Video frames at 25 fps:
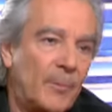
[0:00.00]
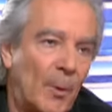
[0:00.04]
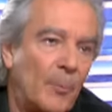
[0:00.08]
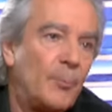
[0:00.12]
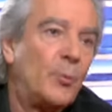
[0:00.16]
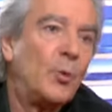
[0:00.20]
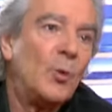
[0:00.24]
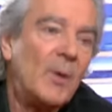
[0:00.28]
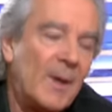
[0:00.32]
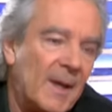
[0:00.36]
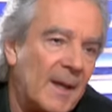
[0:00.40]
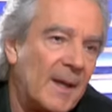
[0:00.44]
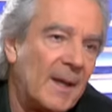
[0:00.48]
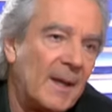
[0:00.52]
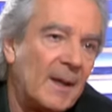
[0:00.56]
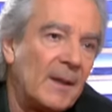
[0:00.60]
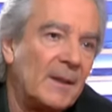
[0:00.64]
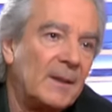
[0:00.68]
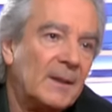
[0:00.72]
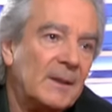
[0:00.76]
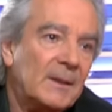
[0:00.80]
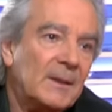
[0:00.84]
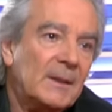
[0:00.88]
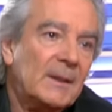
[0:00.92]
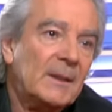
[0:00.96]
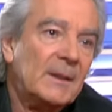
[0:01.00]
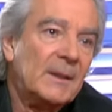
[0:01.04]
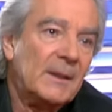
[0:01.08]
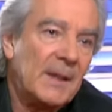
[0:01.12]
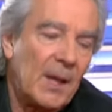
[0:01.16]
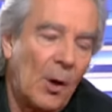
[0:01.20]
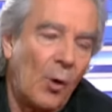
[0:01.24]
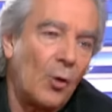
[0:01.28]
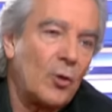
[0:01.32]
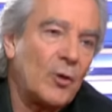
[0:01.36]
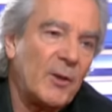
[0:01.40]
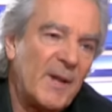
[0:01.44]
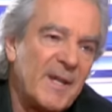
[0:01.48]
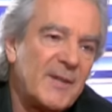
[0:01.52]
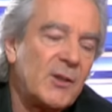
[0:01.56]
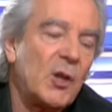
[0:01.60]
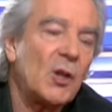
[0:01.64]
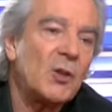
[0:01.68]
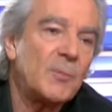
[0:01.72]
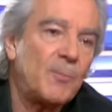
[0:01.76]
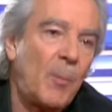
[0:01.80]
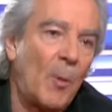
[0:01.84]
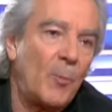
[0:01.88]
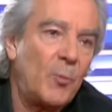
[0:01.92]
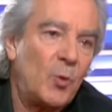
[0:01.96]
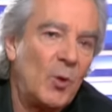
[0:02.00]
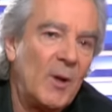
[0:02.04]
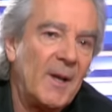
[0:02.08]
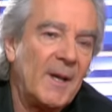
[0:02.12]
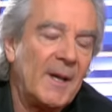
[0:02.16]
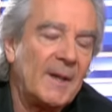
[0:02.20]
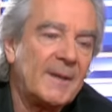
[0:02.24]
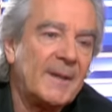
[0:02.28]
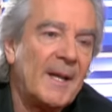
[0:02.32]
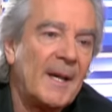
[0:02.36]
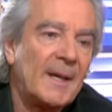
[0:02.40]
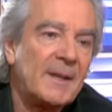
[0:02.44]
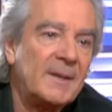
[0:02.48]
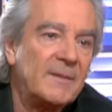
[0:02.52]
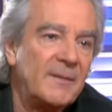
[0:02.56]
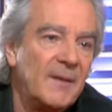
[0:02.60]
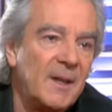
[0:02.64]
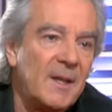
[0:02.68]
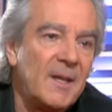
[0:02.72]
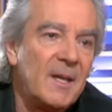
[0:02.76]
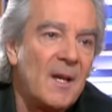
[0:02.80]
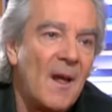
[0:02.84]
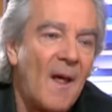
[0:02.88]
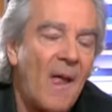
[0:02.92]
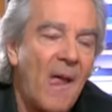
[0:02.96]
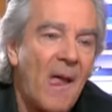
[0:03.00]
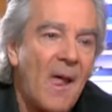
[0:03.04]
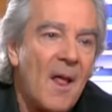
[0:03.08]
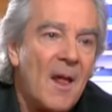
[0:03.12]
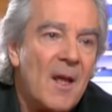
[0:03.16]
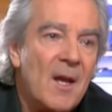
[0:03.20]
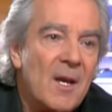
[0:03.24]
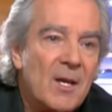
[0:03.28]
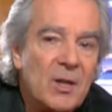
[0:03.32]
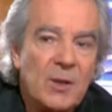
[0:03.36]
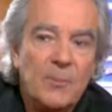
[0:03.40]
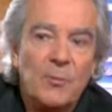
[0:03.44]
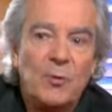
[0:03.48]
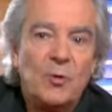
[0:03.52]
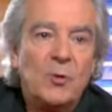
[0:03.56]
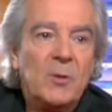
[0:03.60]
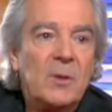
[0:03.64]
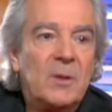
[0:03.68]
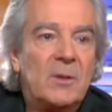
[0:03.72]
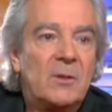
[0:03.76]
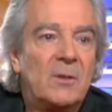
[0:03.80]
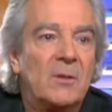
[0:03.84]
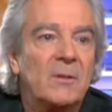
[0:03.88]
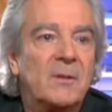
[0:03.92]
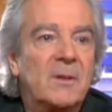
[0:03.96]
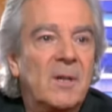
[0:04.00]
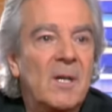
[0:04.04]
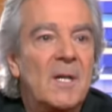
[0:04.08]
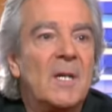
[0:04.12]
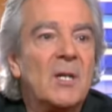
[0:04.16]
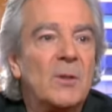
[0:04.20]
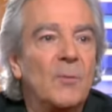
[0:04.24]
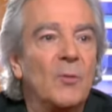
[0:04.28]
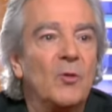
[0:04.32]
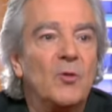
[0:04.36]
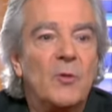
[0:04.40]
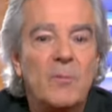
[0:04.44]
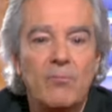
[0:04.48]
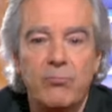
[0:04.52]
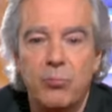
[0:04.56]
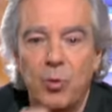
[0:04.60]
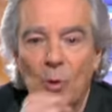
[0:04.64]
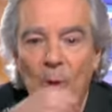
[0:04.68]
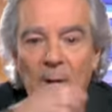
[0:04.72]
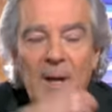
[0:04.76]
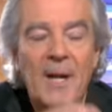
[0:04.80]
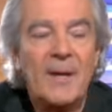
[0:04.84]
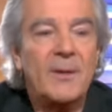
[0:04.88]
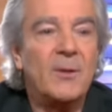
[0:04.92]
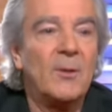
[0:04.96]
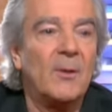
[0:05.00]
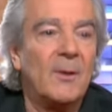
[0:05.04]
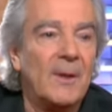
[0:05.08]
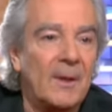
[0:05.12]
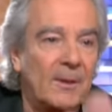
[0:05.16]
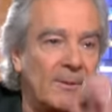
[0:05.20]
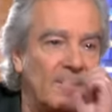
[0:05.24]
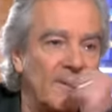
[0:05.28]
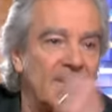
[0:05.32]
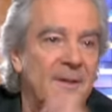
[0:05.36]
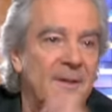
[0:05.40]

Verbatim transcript: populaire, la reconnaissance populaire est arrivée. Je me suis jeté, je me suis bourré la gueule avec le